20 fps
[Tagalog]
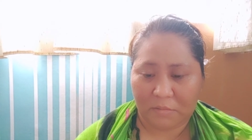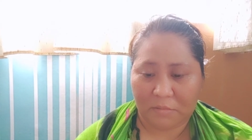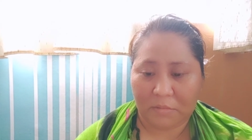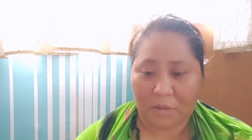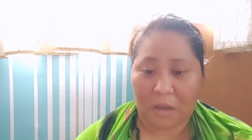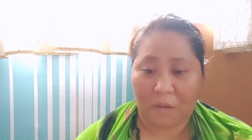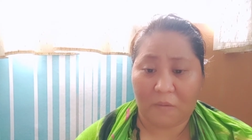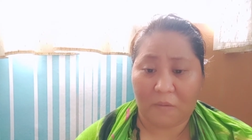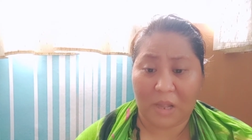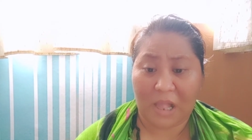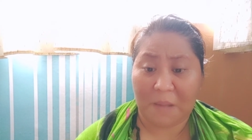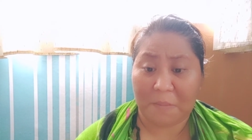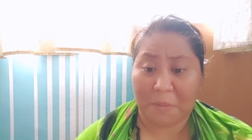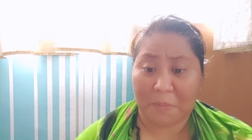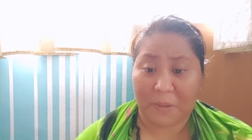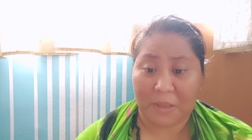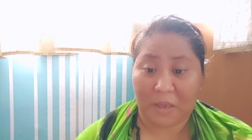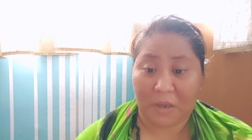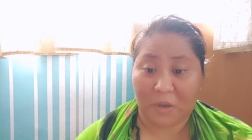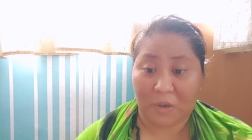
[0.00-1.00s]
Oh, wala pa
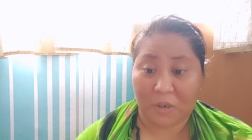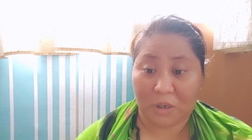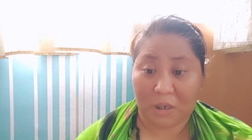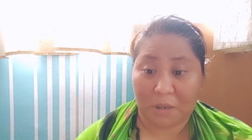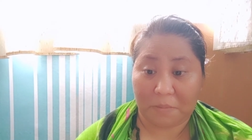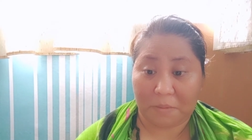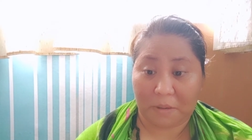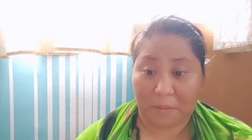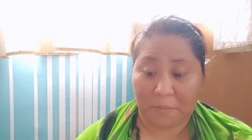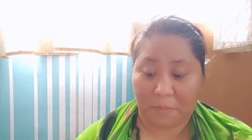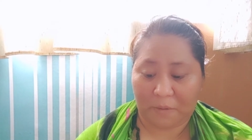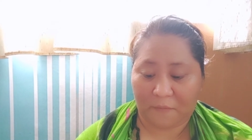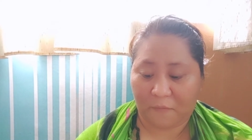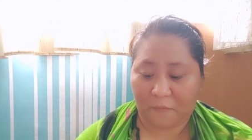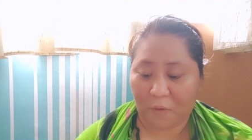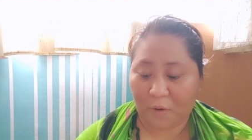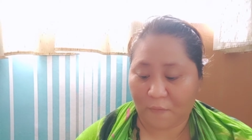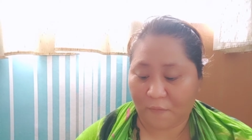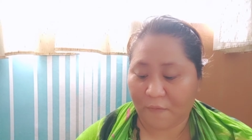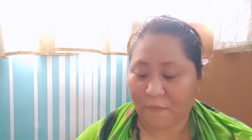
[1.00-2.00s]
pala yung shipping fee.
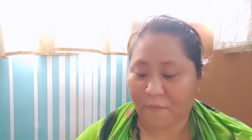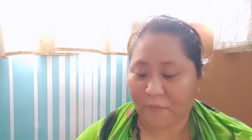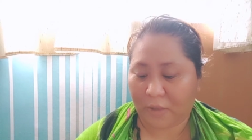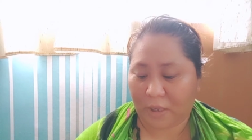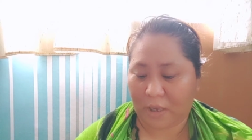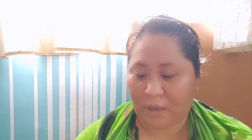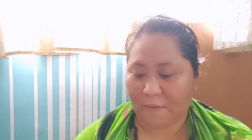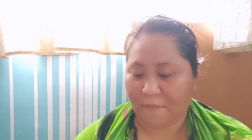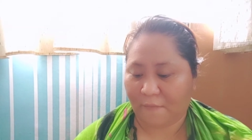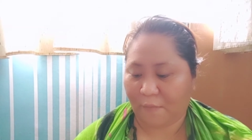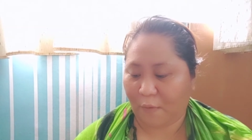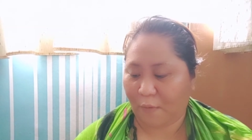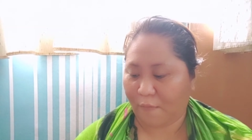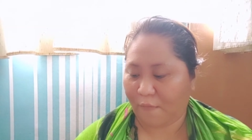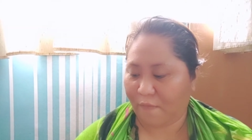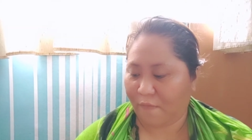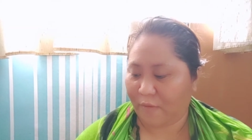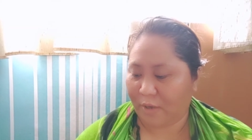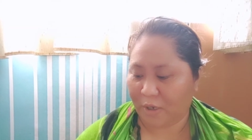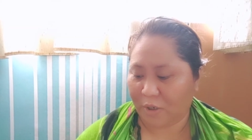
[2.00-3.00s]
450, 450
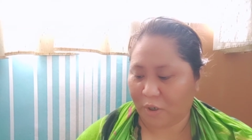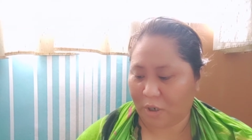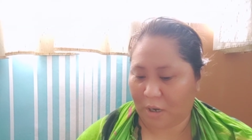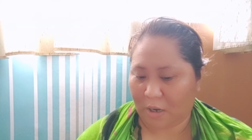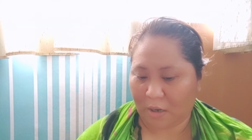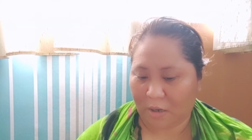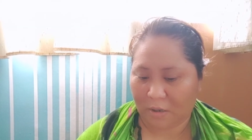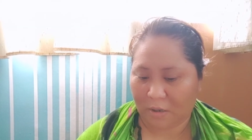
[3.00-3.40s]
siya.